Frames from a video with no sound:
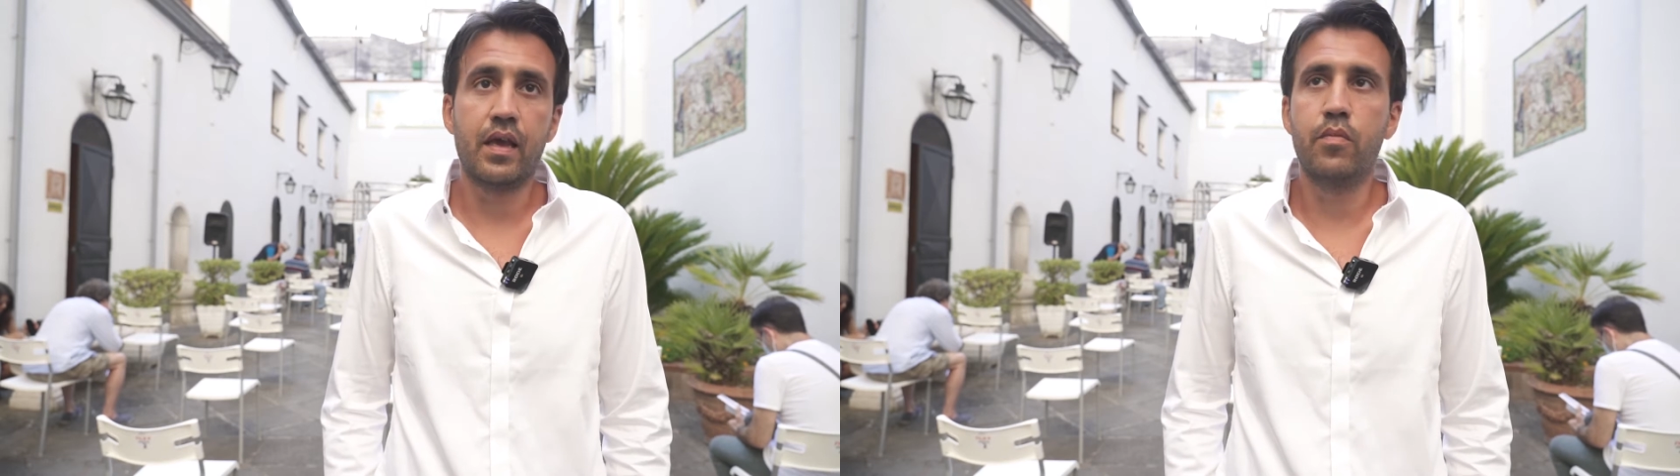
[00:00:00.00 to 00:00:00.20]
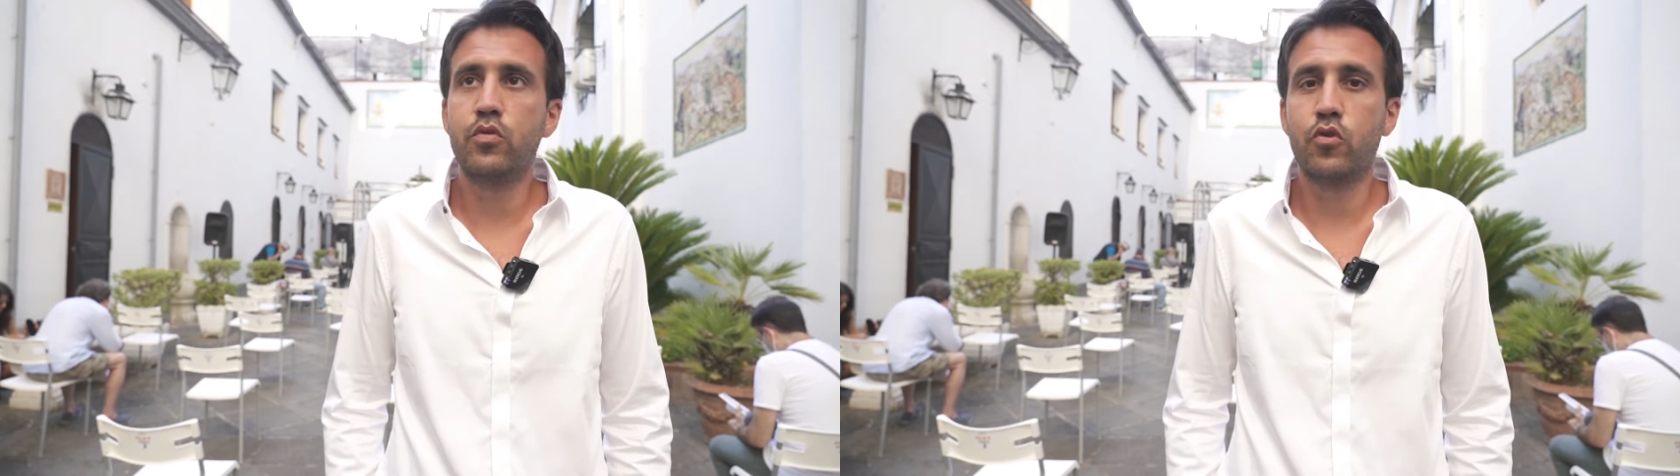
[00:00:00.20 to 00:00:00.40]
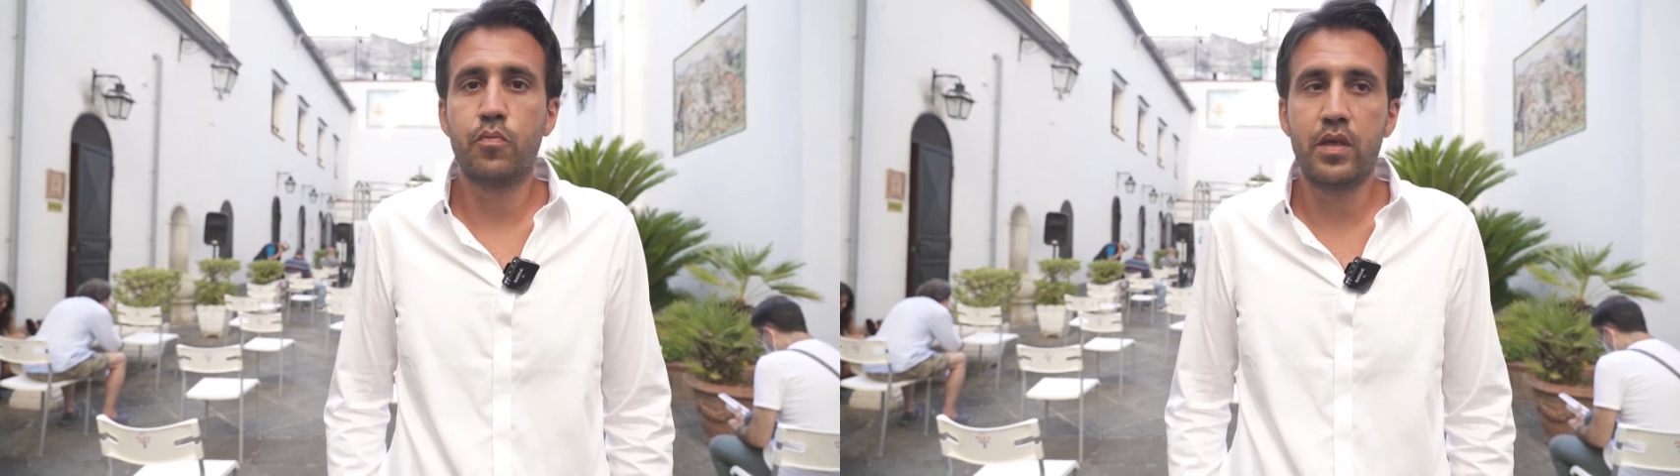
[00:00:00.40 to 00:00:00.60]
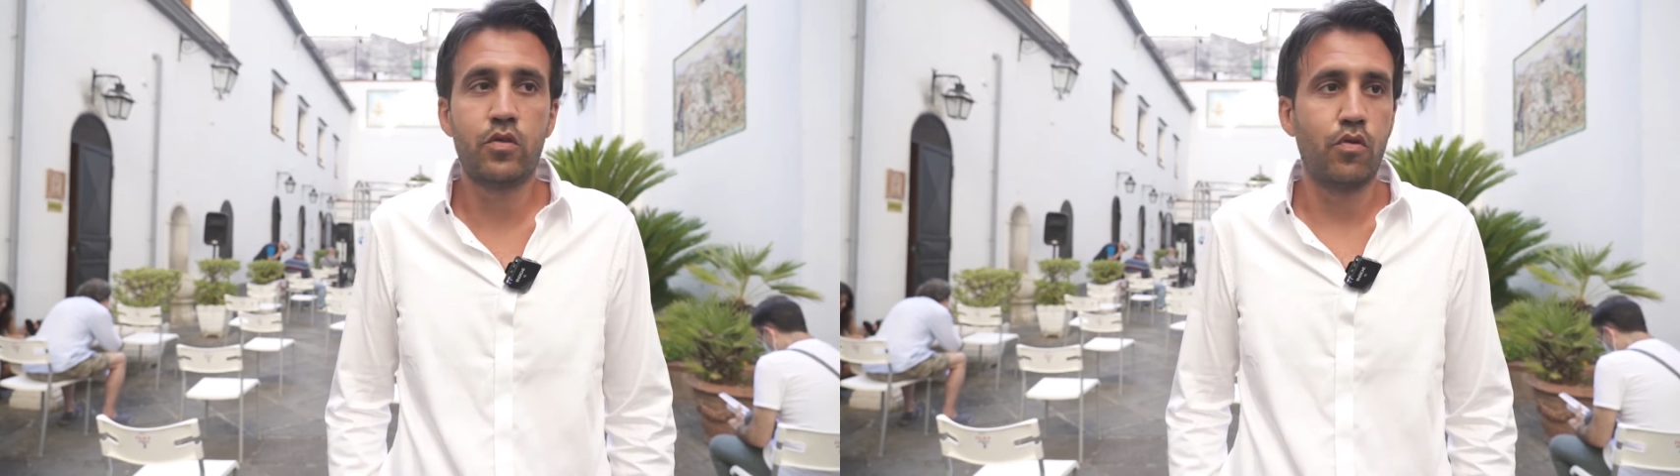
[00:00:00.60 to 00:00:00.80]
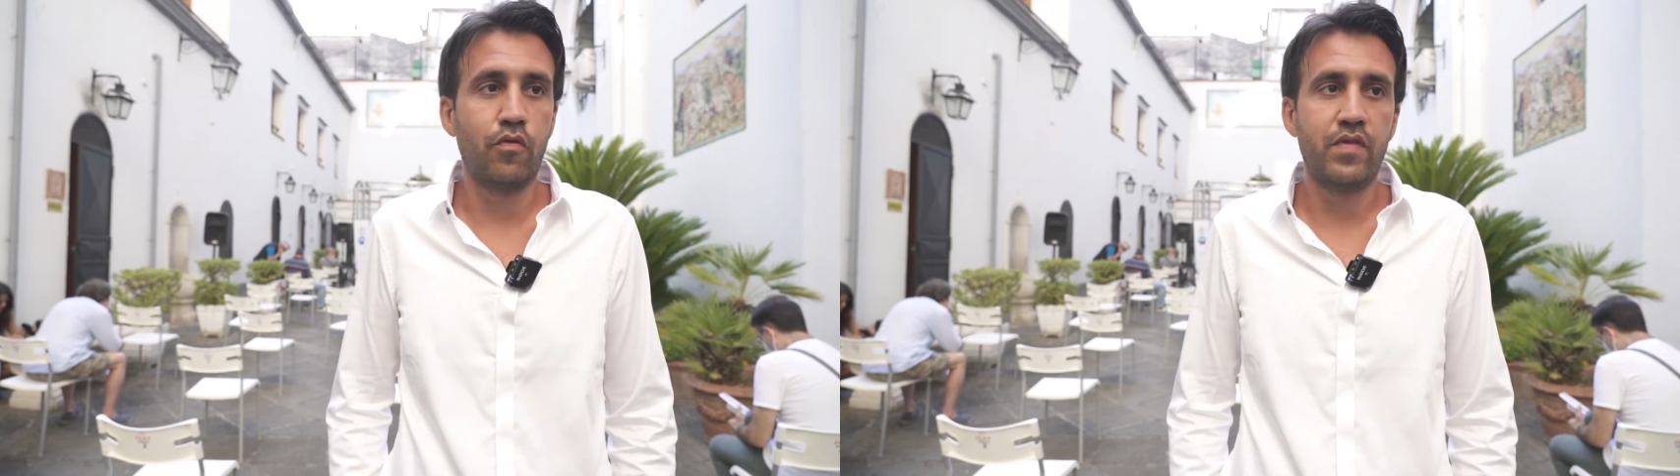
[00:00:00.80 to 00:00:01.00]
che molto
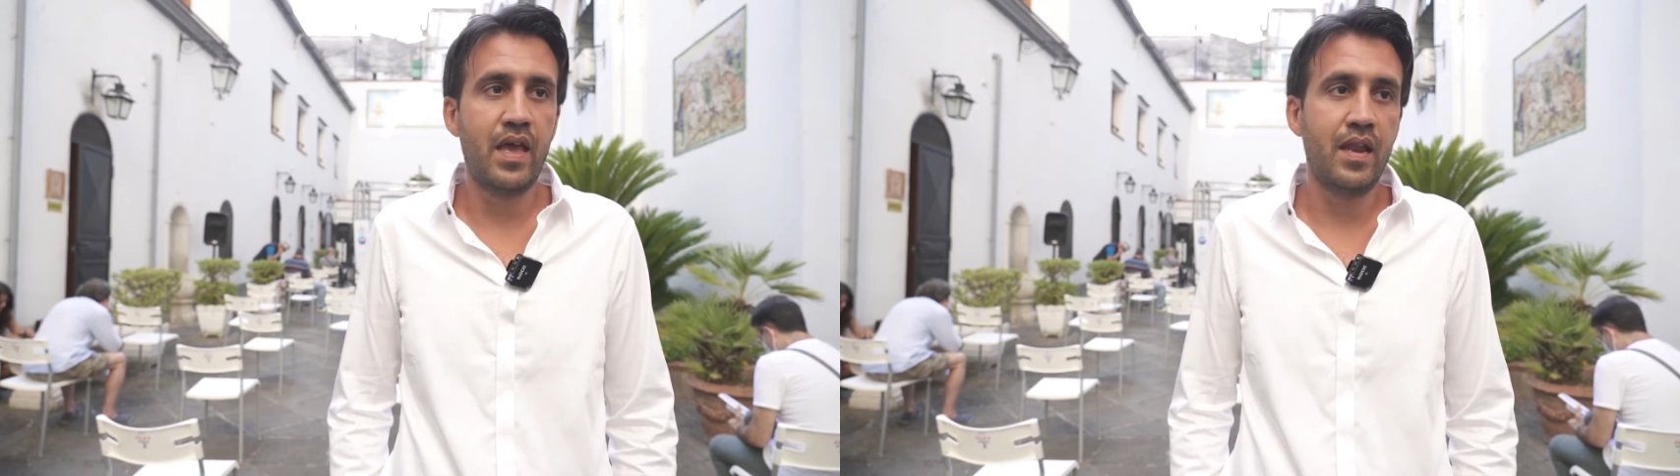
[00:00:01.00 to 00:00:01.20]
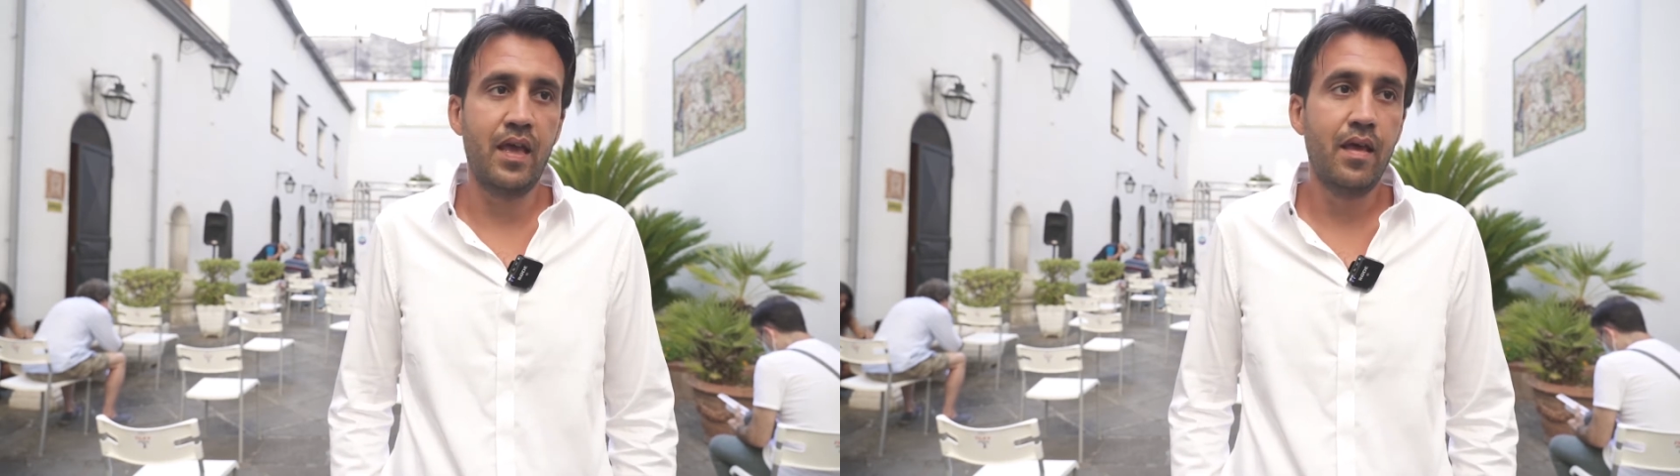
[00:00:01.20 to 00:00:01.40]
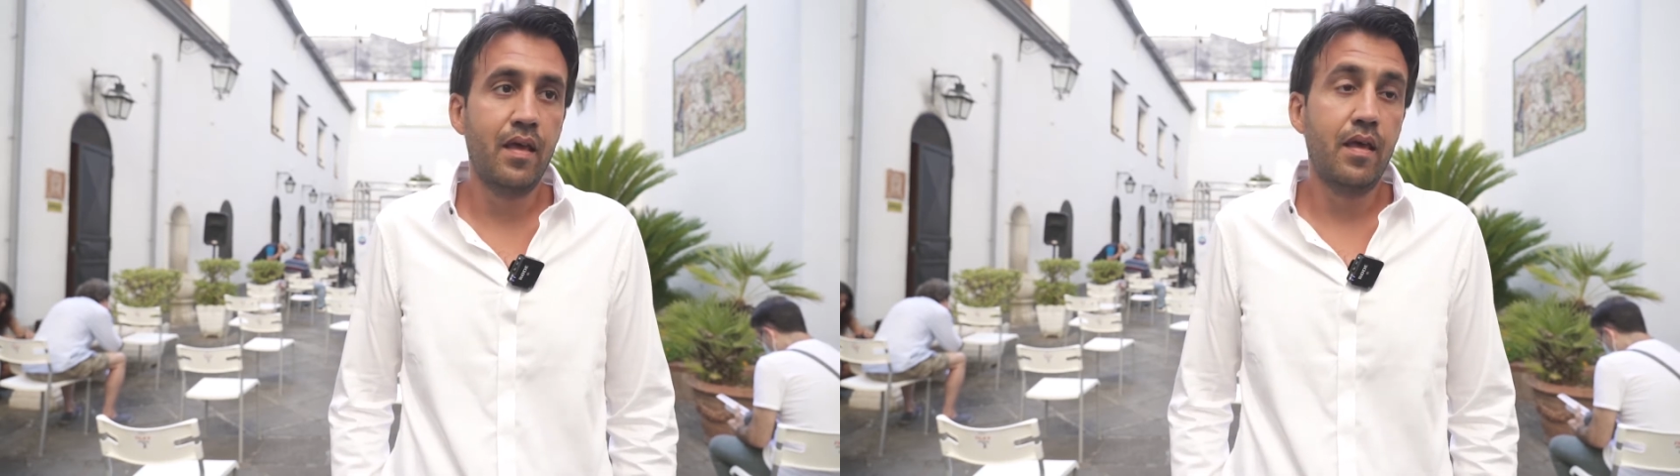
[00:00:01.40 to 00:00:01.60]
spesso non viene